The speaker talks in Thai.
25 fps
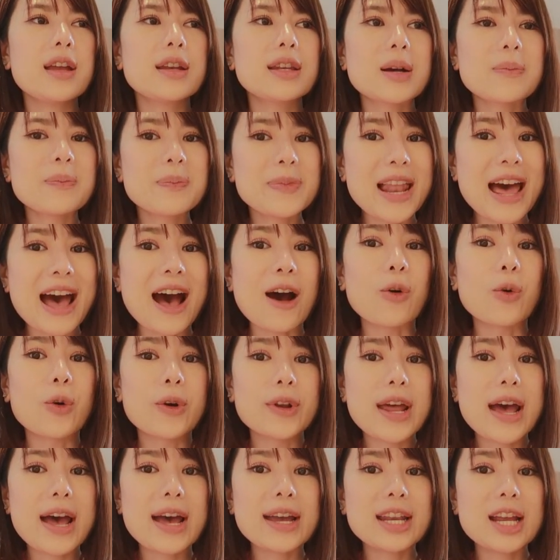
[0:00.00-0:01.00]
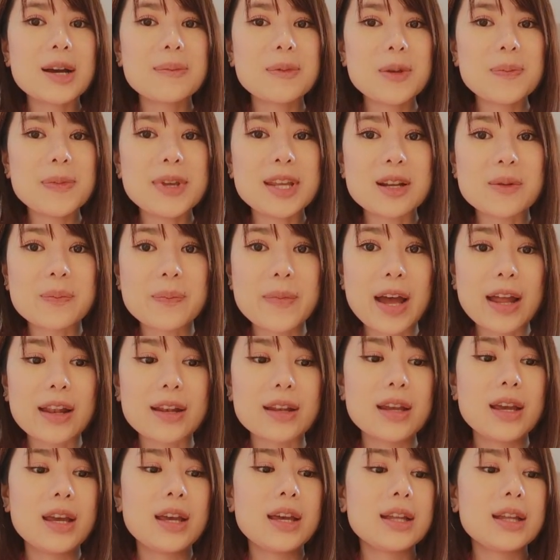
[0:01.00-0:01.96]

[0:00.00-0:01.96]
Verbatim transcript: น้ำเปล่าก็ได้ถ้าไม่มีน้ำมัน